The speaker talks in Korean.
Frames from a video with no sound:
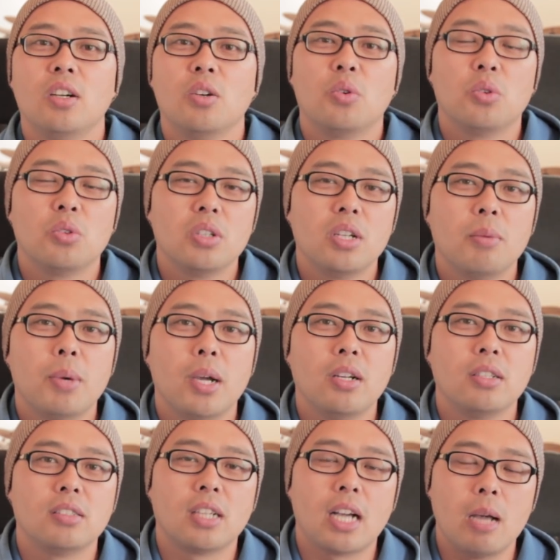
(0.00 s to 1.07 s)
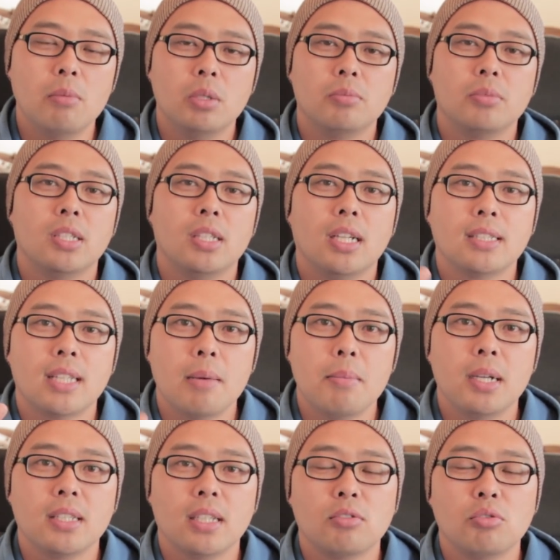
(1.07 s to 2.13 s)
코로나 바이러스 감염세나
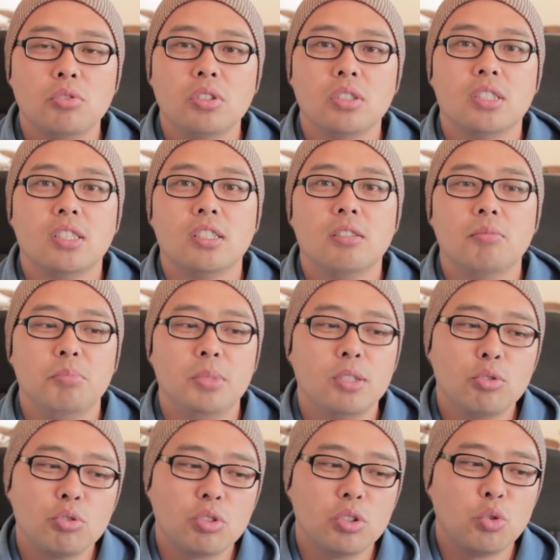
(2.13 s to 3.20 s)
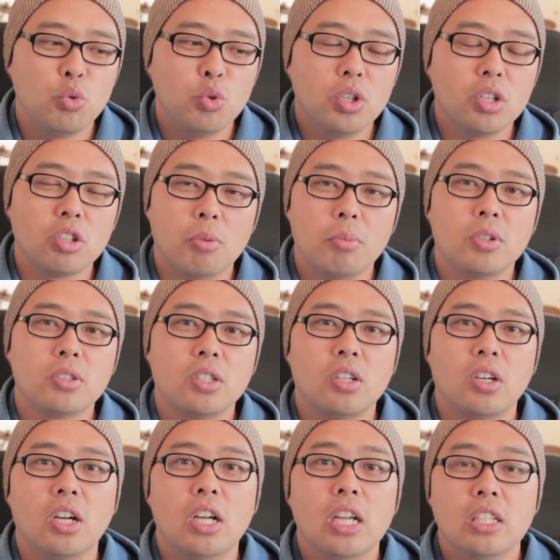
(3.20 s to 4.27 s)
사망자 수는 지금 미국을
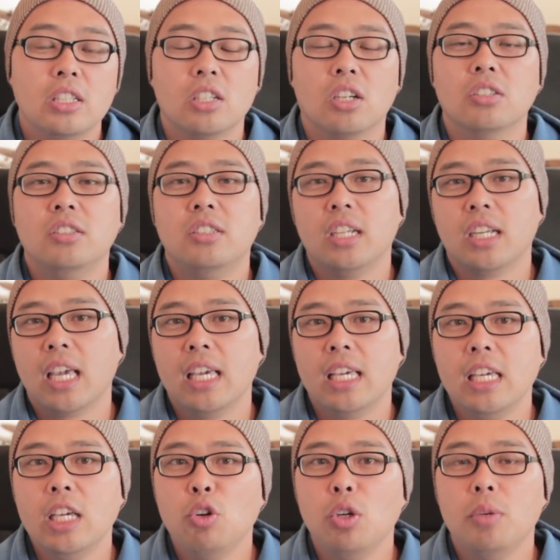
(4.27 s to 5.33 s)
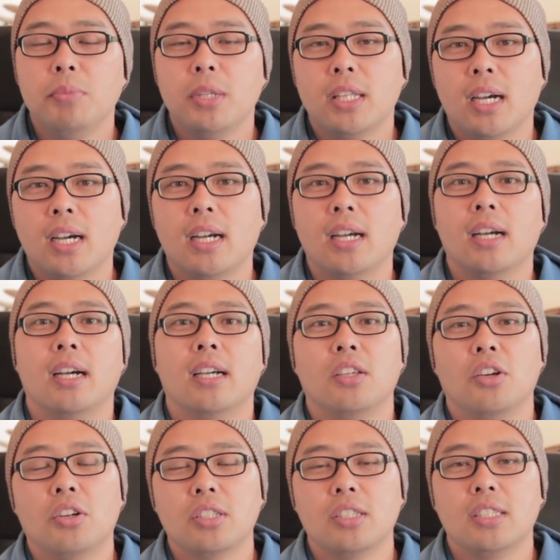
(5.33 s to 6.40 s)
뛰어넘어서 전 세계 1위입니다.
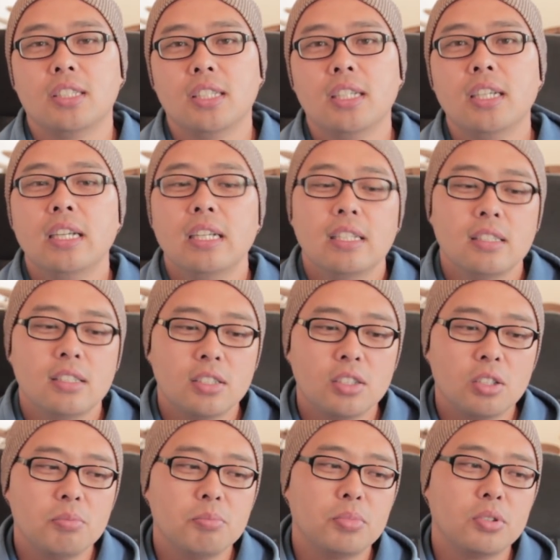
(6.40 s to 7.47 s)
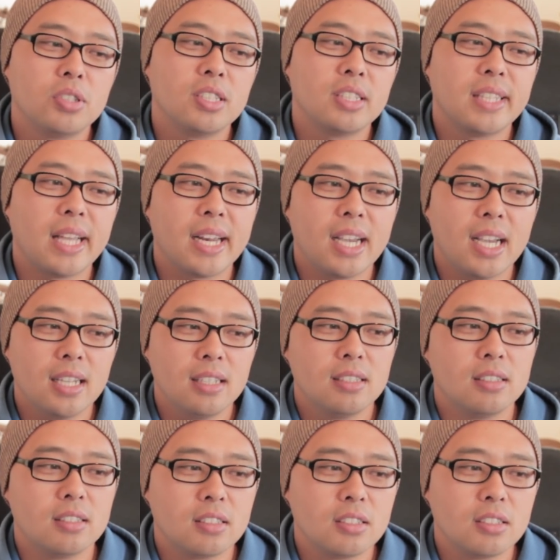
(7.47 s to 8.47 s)
역시 트럼프를 따라하는